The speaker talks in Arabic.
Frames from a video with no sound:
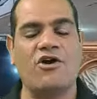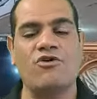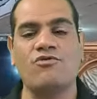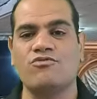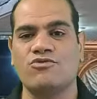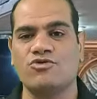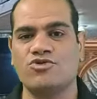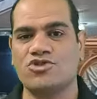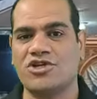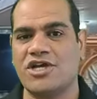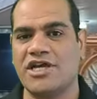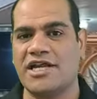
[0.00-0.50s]
او
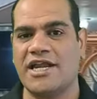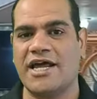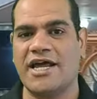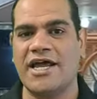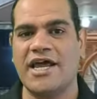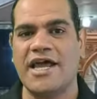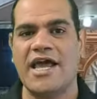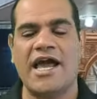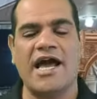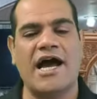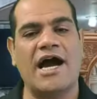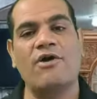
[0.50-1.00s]
مشكله
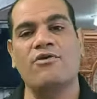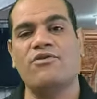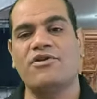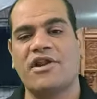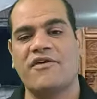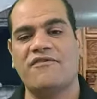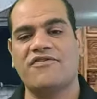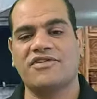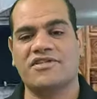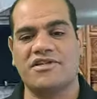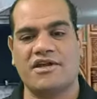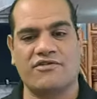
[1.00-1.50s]
او
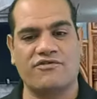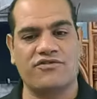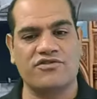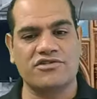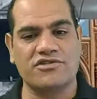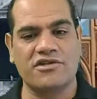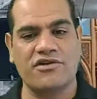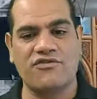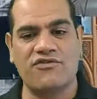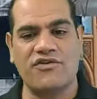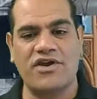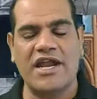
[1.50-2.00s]
نفسك في
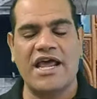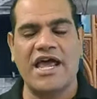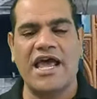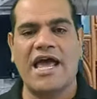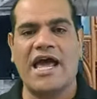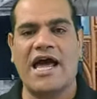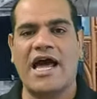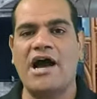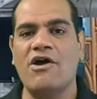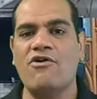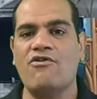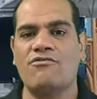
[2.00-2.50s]
طفل
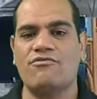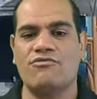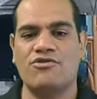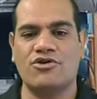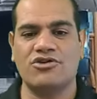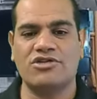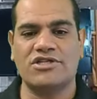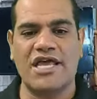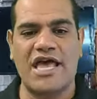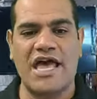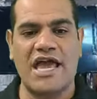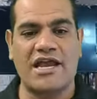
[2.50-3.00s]
او
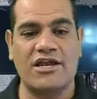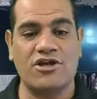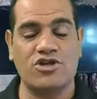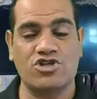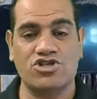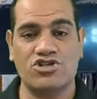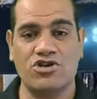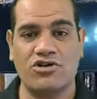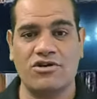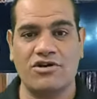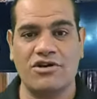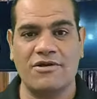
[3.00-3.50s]
محتاج
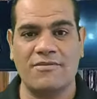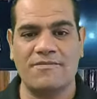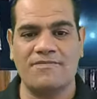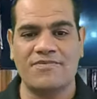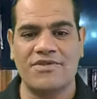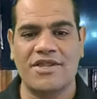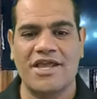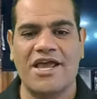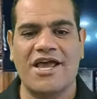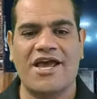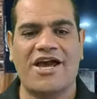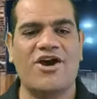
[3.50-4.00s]
لشغل
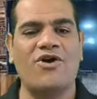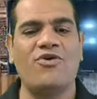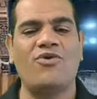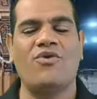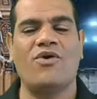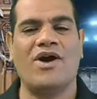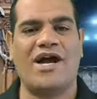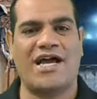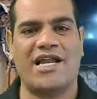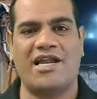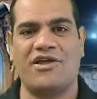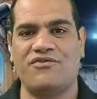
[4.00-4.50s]

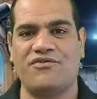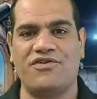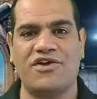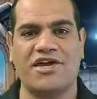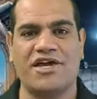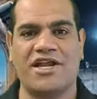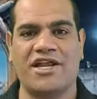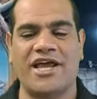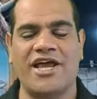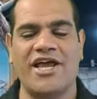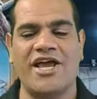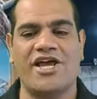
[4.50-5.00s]
هو على
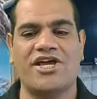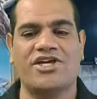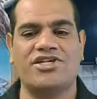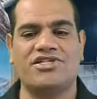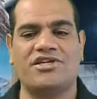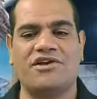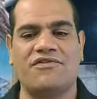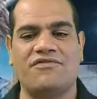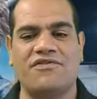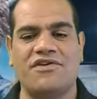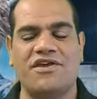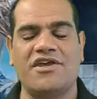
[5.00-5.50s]
فكره
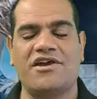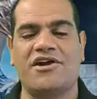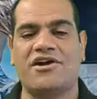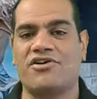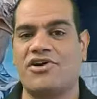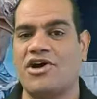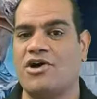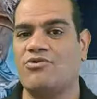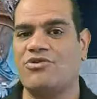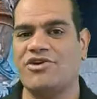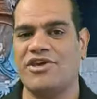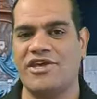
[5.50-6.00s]
شفيع
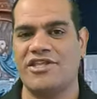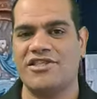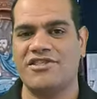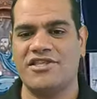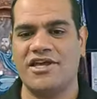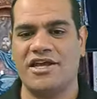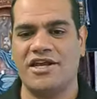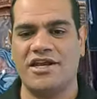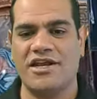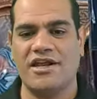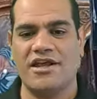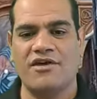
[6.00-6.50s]
قوي
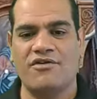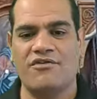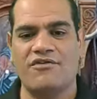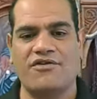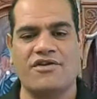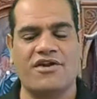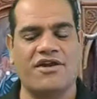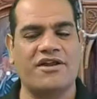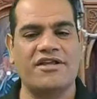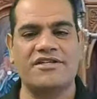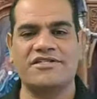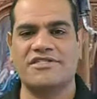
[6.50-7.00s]
جدا في
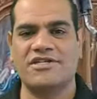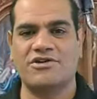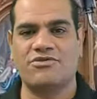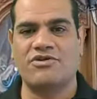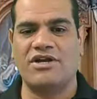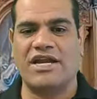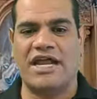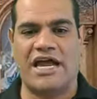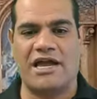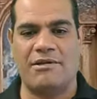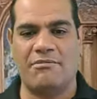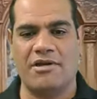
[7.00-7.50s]
الرزق
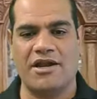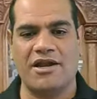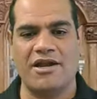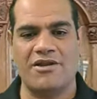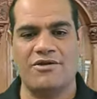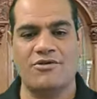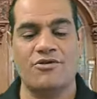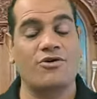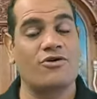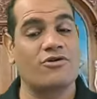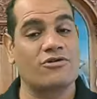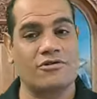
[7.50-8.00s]
والعمل
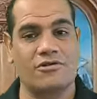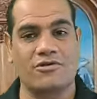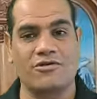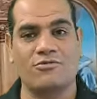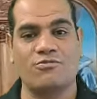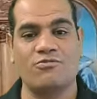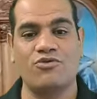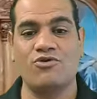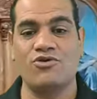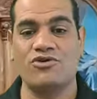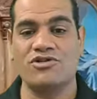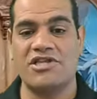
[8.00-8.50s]

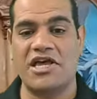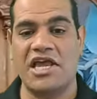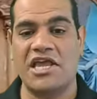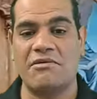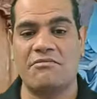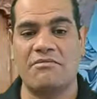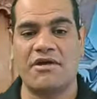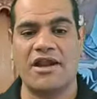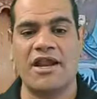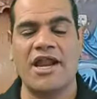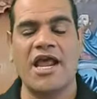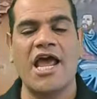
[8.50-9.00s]
اطلبوه
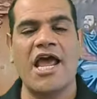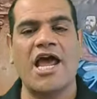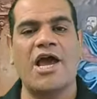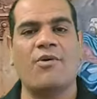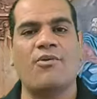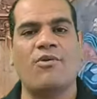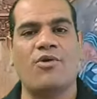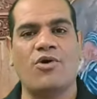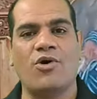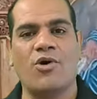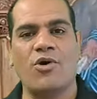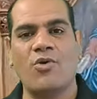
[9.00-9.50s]
دايما
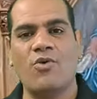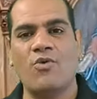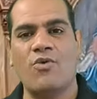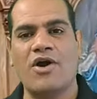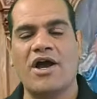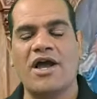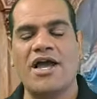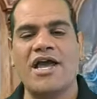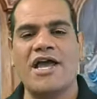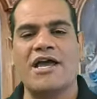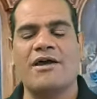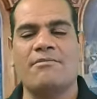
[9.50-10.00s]

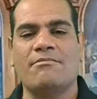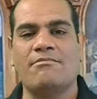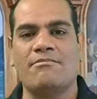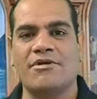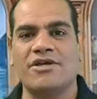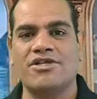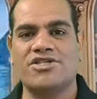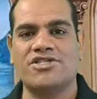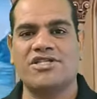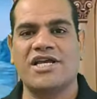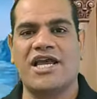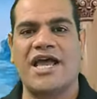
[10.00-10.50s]
وهو
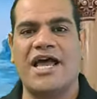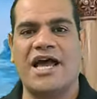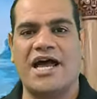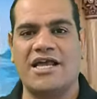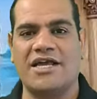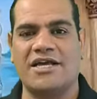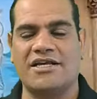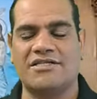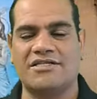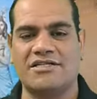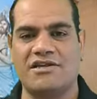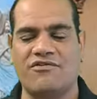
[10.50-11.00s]
مش
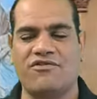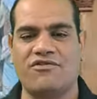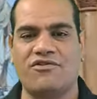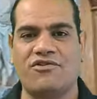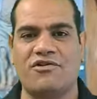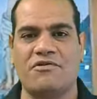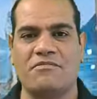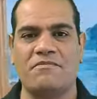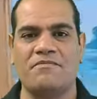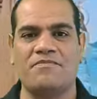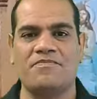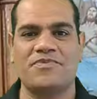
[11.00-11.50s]

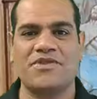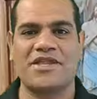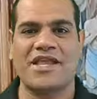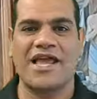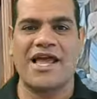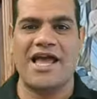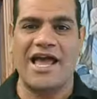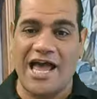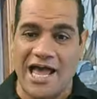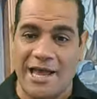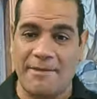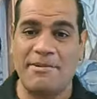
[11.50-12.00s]
هيكسفكم
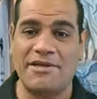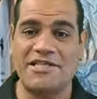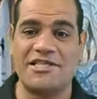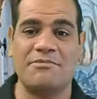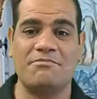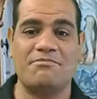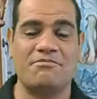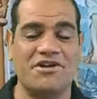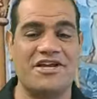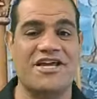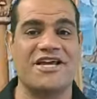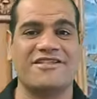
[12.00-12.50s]
ابدا
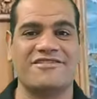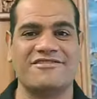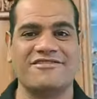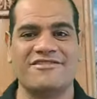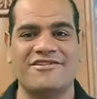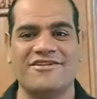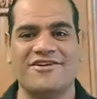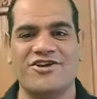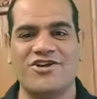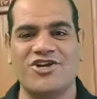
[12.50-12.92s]
بجد